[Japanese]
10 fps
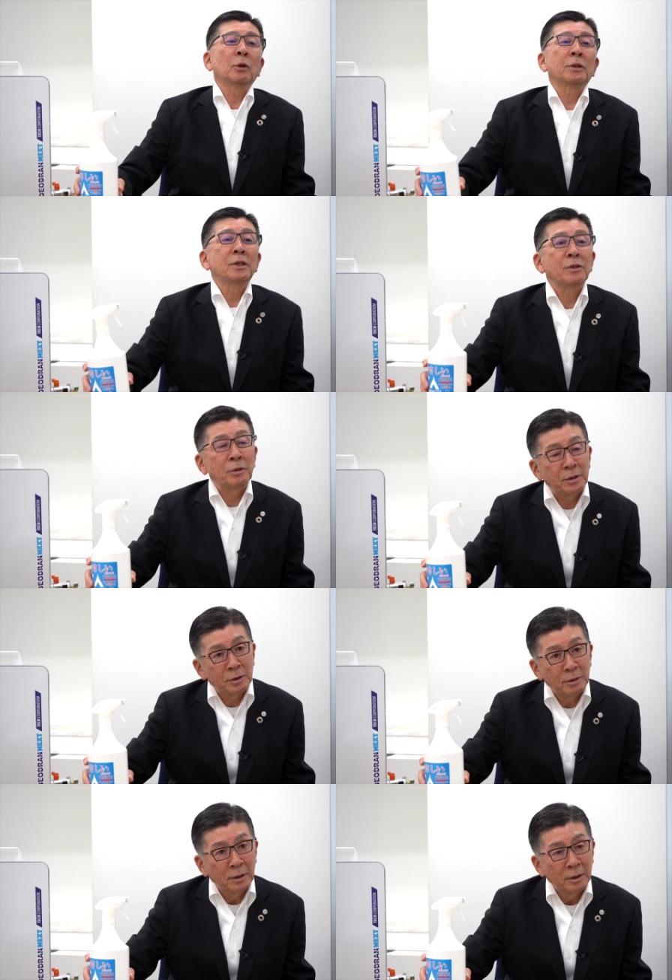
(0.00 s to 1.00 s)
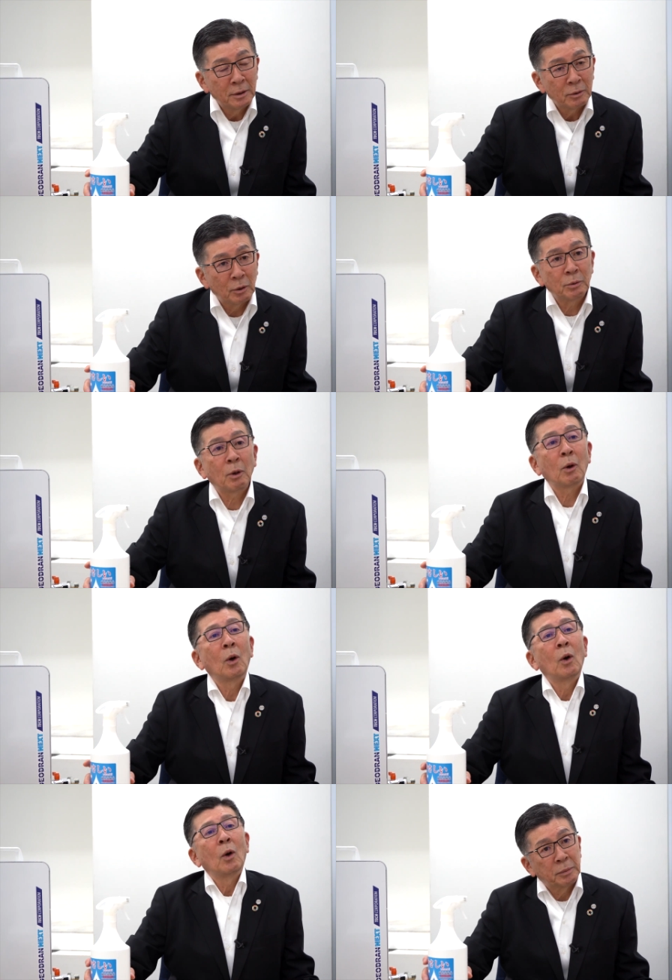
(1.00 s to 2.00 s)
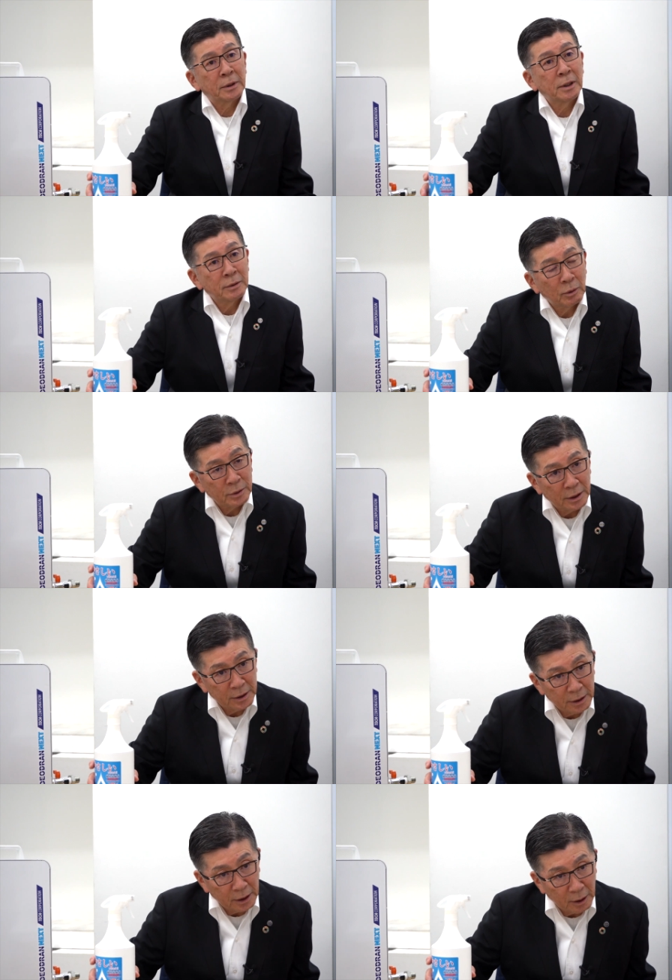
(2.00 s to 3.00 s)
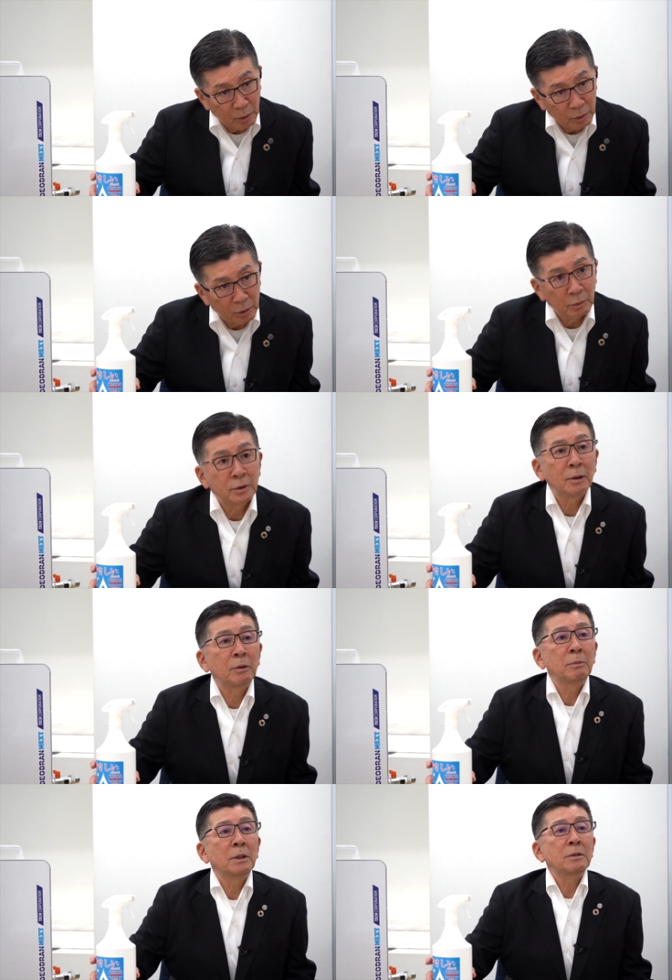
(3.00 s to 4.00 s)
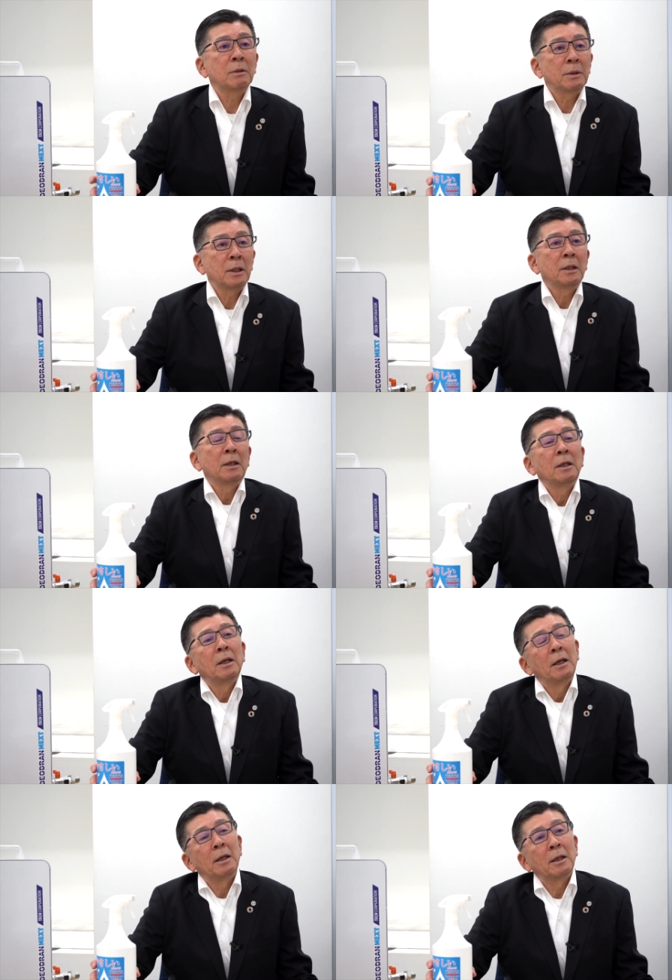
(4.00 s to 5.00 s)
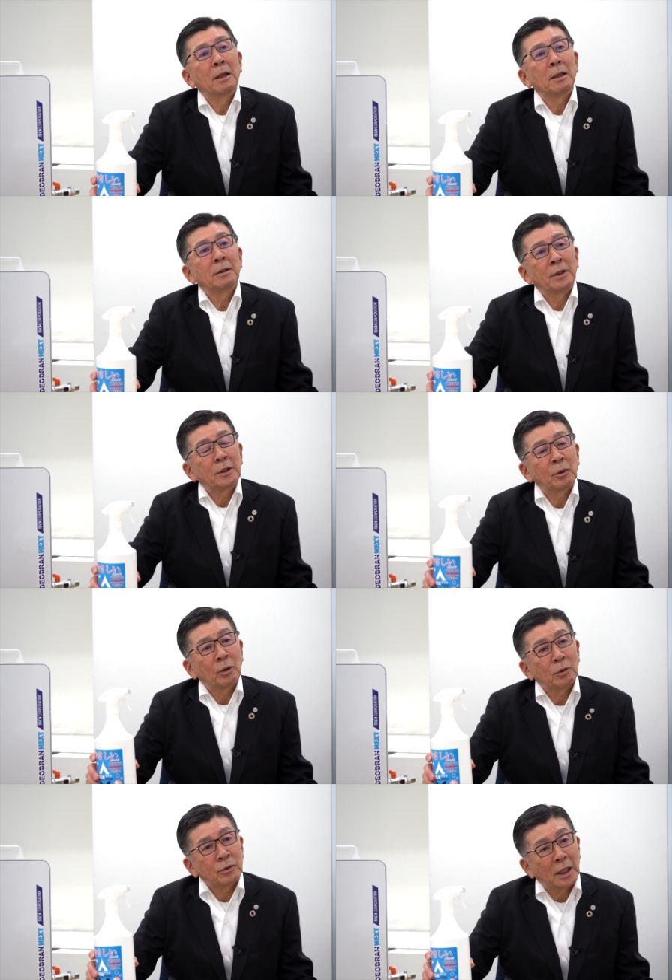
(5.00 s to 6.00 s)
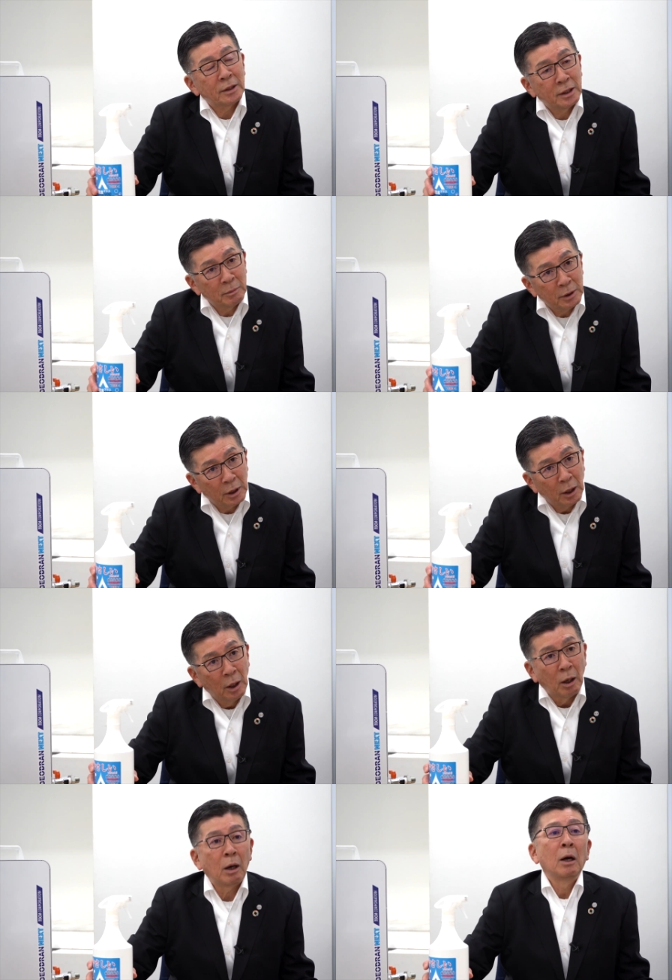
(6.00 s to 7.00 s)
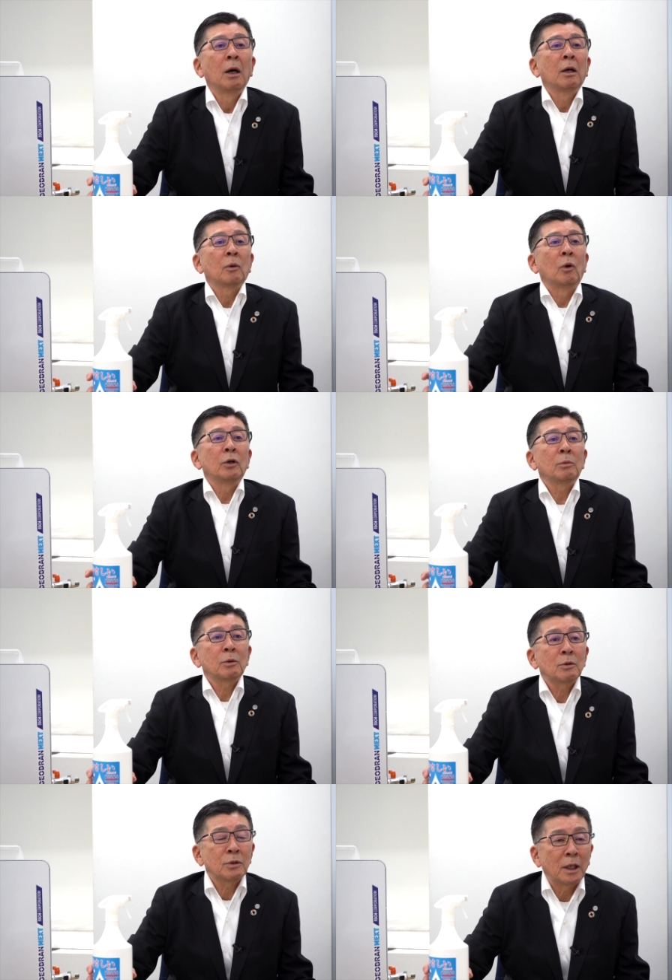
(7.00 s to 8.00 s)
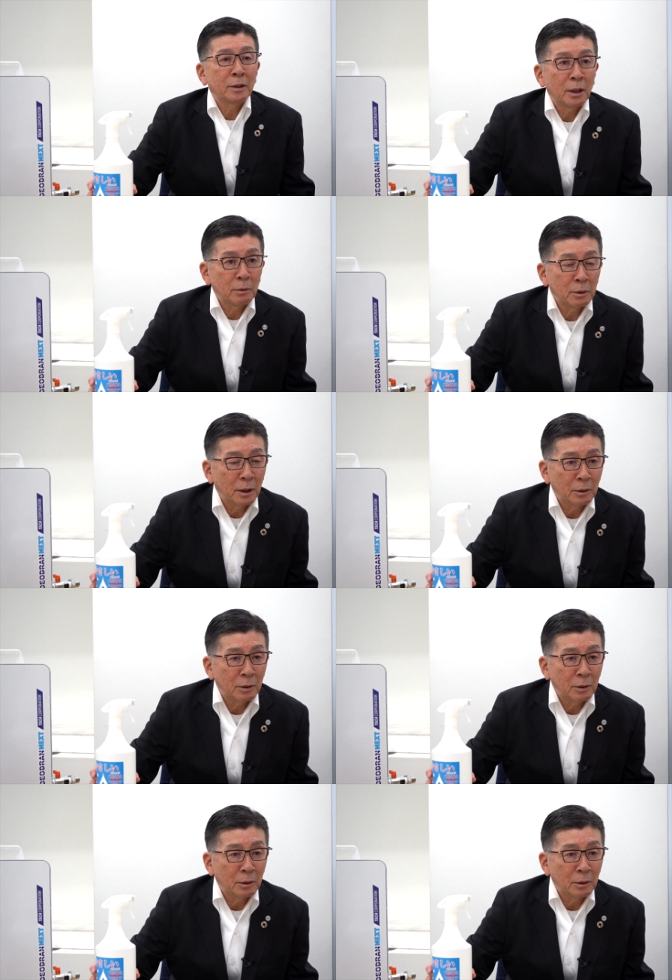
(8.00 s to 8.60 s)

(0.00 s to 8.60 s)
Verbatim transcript: 除菌水というのをプレゼントさせていただこうと思っておりますので、えー、ぜひこれを使ってみてあこういうものを使ってるんだ